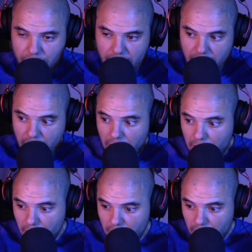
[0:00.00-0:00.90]
Es decir,
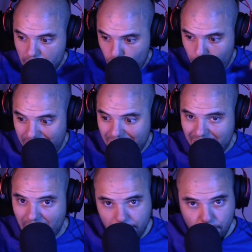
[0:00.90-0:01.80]

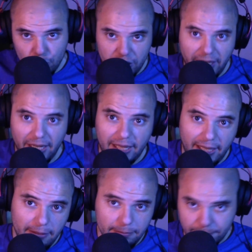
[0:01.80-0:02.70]
suministrar bus de
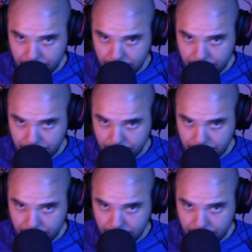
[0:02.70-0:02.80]
energía